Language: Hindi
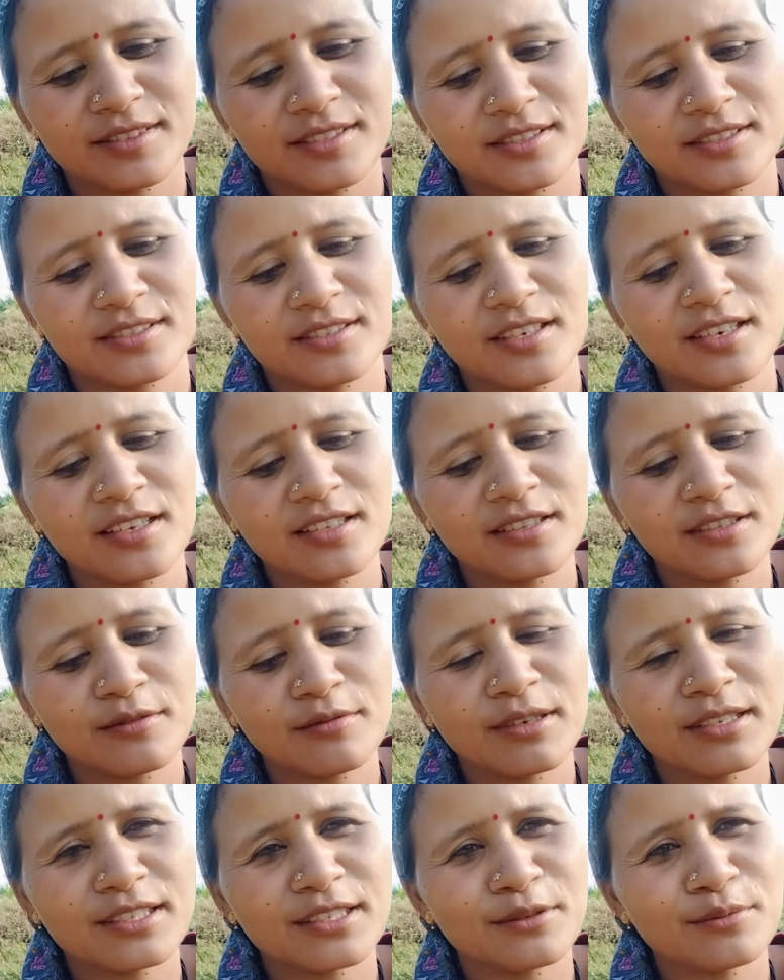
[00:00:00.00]
शांत
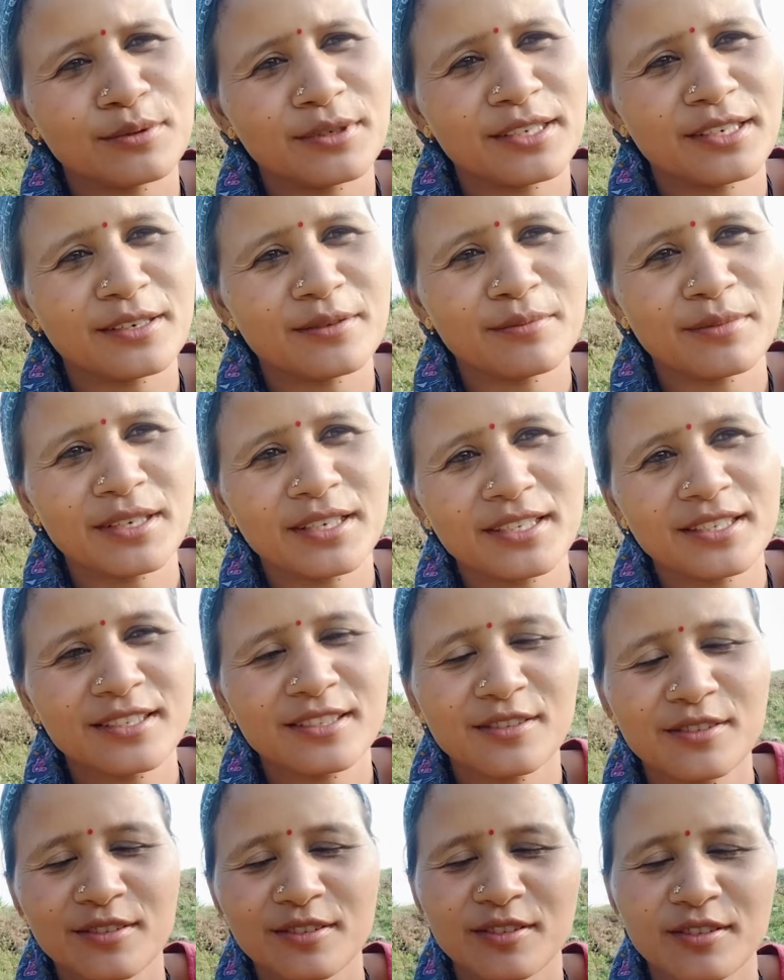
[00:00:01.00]
वातावरण में
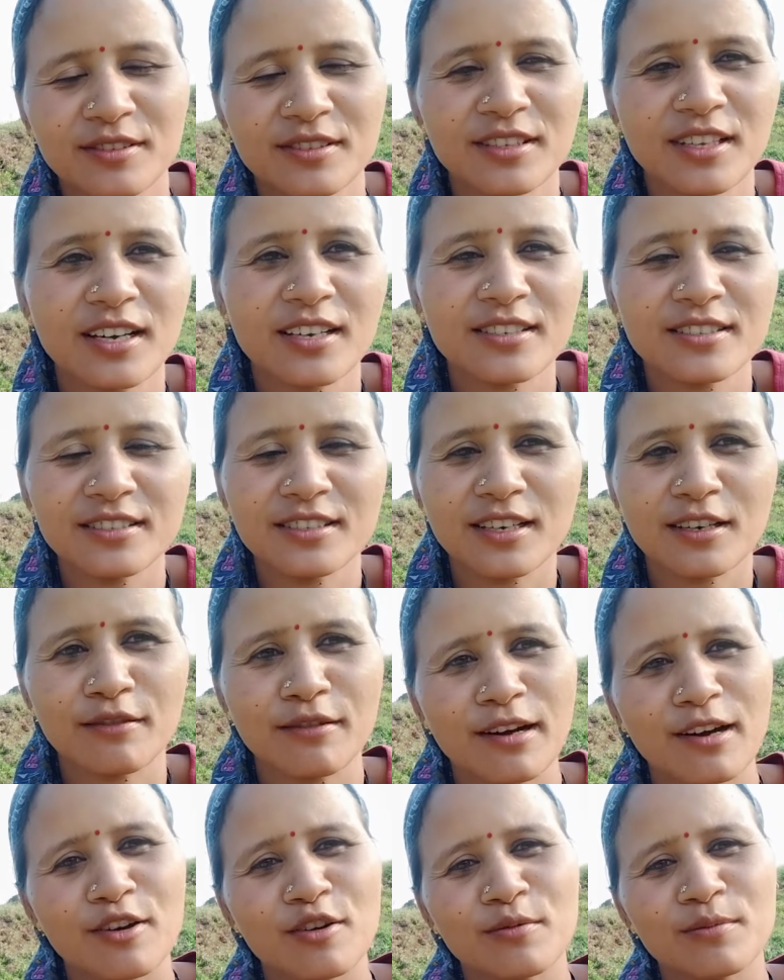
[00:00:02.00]
ताज़ी
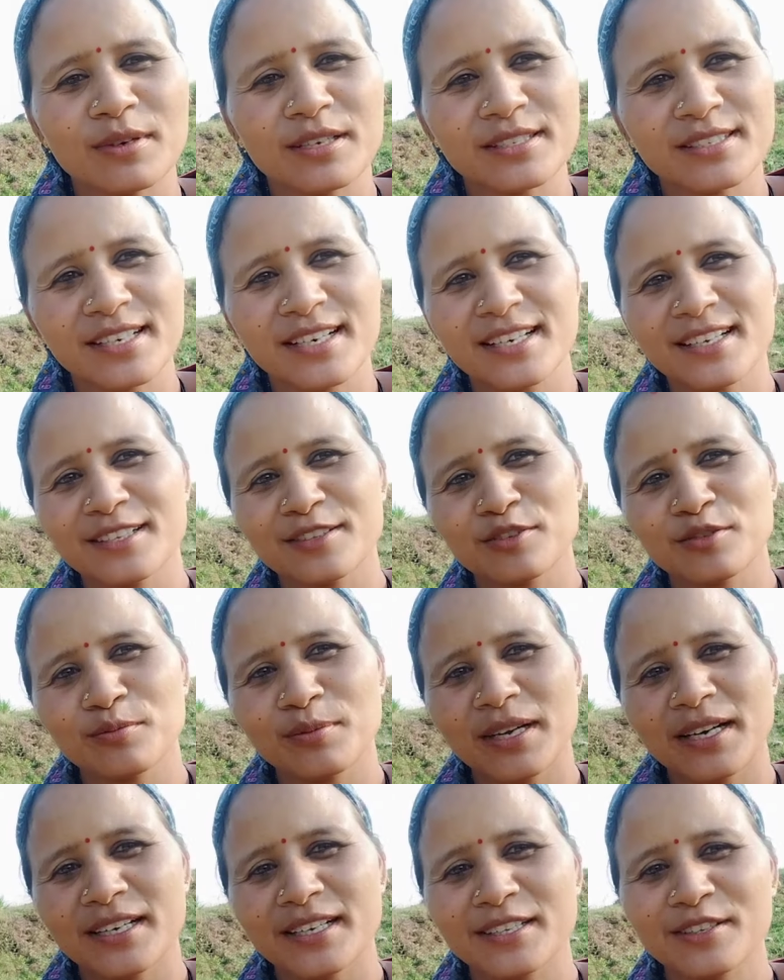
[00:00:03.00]
हवाओं में जाएं तो
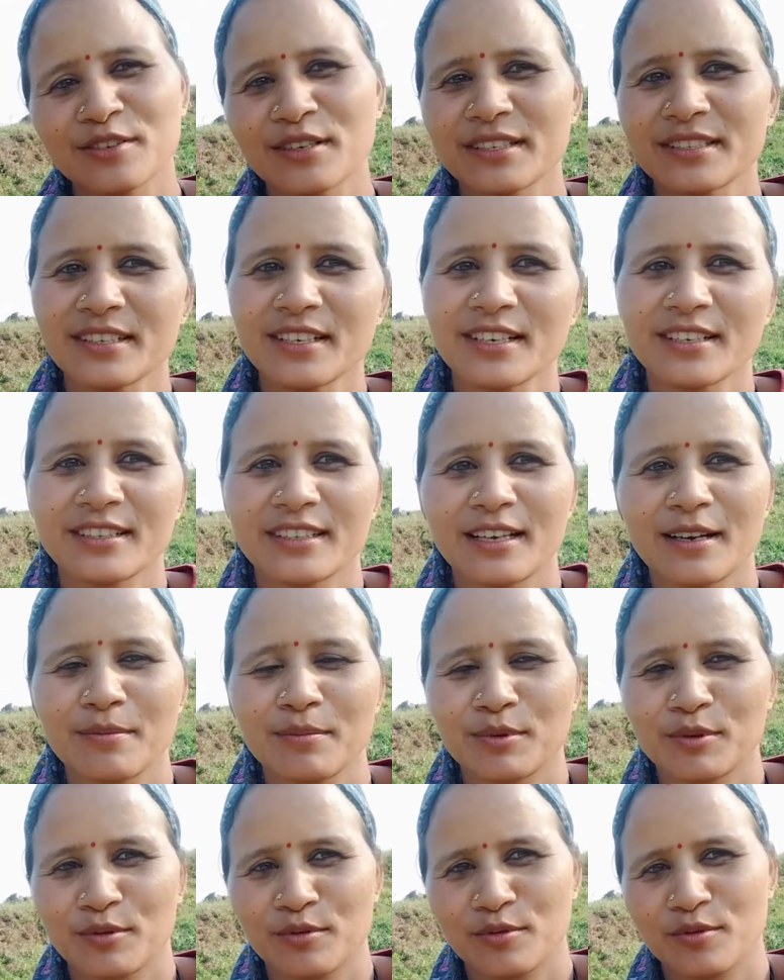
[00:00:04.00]
बैठें तो कैसा लगता है आप लोग
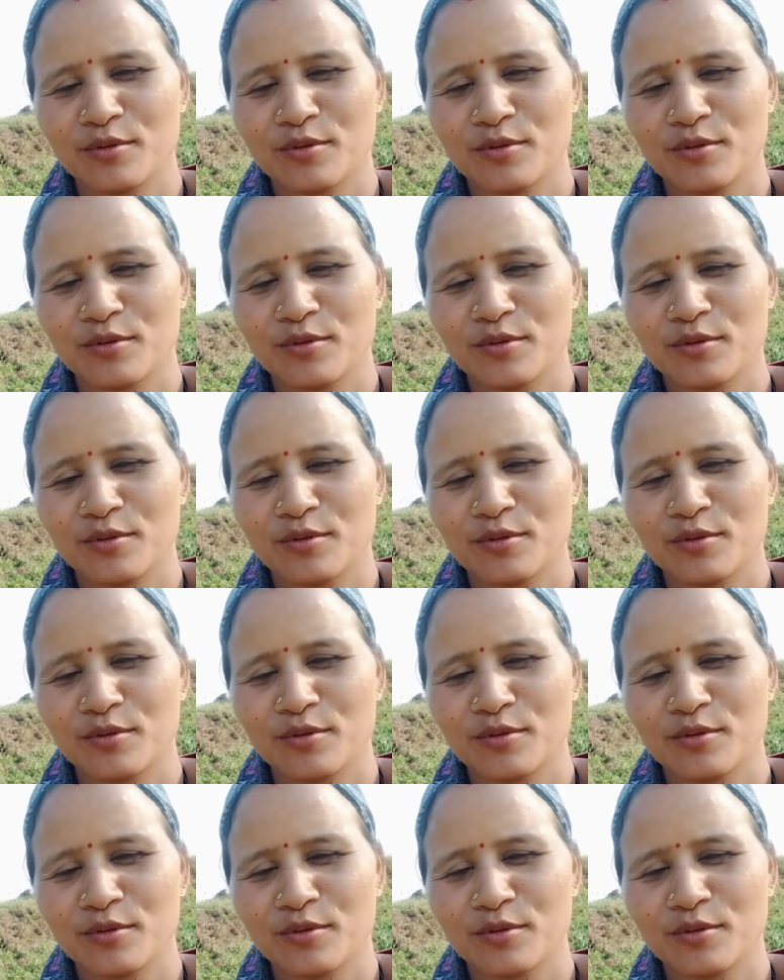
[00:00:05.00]
को